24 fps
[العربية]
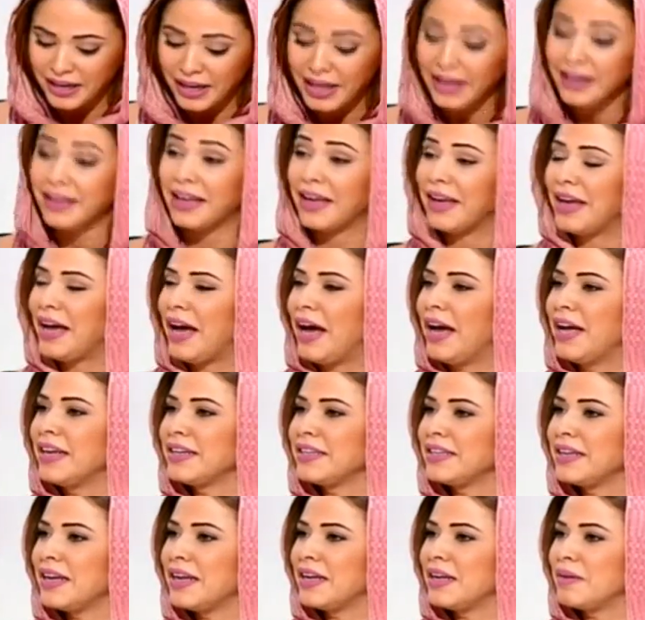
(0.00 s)
نحكي عن
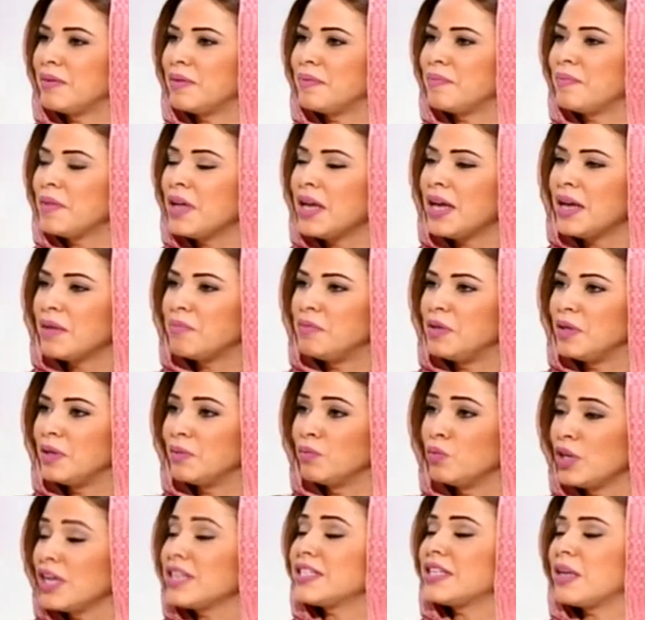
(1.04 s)

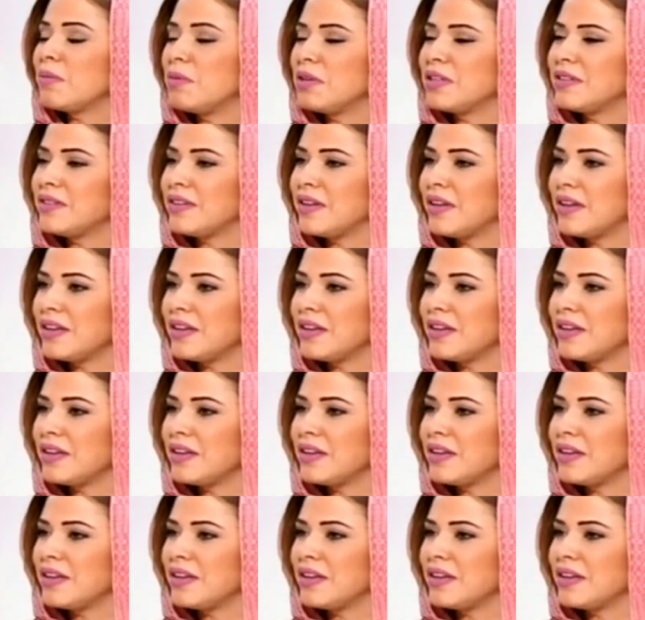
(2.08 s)
بمناسبة